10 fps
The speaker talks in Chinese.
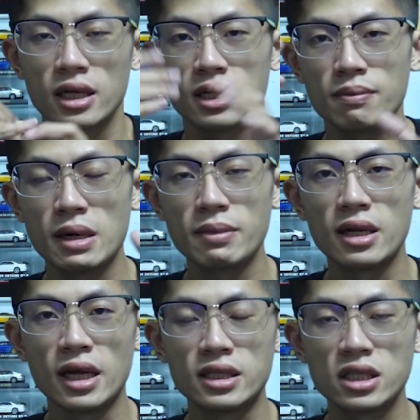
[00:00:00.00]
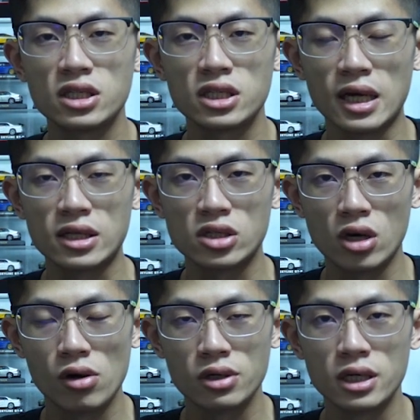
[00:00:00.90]
那慢慢累积起来之
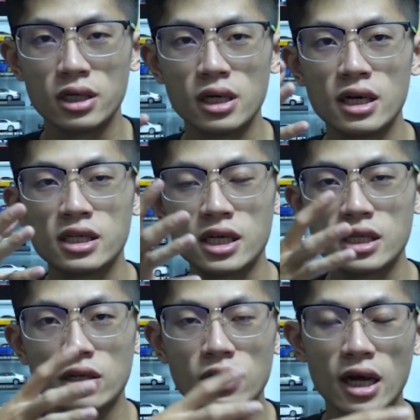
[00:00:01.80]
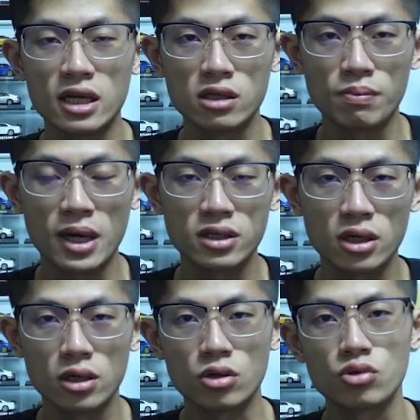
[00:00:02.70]
后呢，现在就开始帮
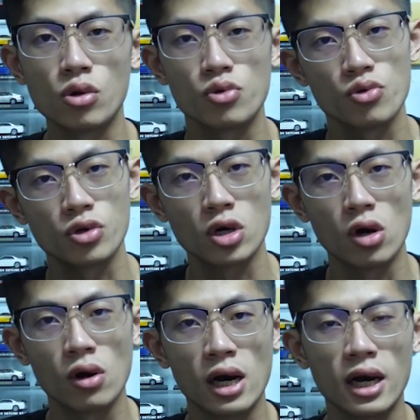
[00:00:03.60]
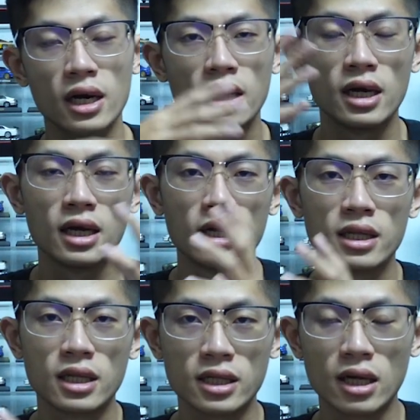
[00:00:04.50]
车友做预购啊，
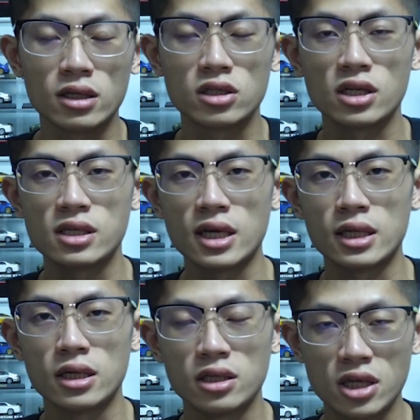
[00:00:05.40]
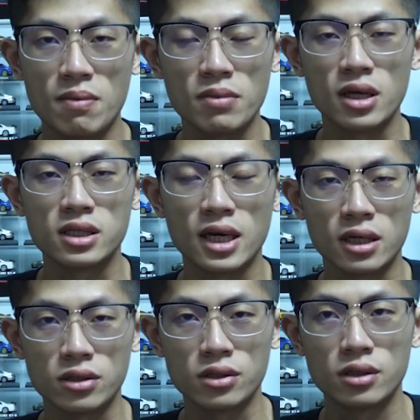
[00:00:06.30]
那到现在的店面这
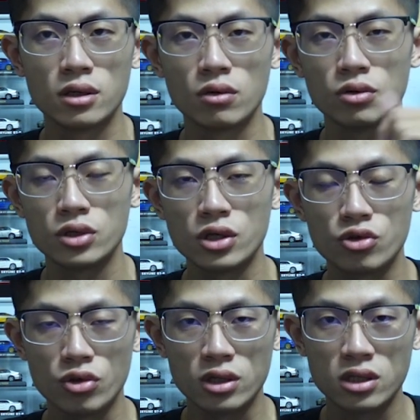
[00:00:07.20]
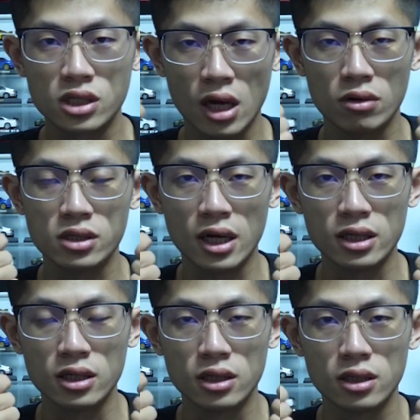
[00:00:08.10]
样子，我真的觉得是超赞的。